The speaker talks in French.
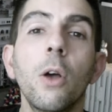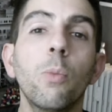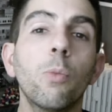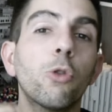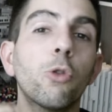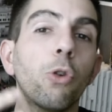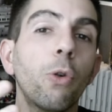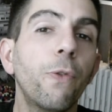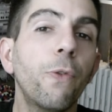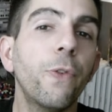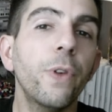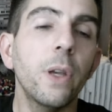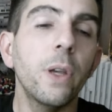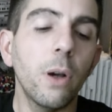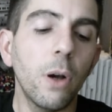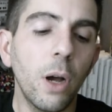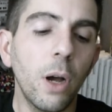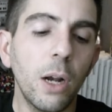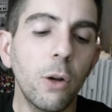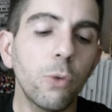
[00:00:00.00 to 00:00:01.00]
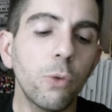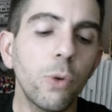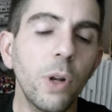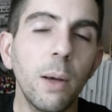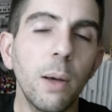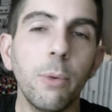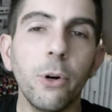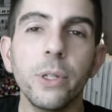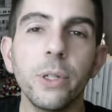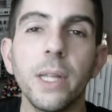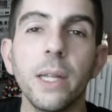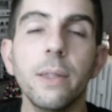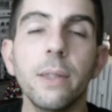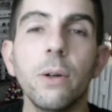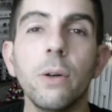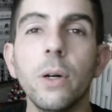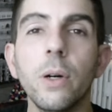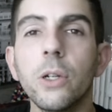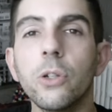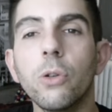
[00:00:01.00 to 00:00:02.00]
Donc je le fais, euh, le coup de la brosse à
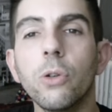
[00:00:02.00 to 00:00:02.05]
dents, hein,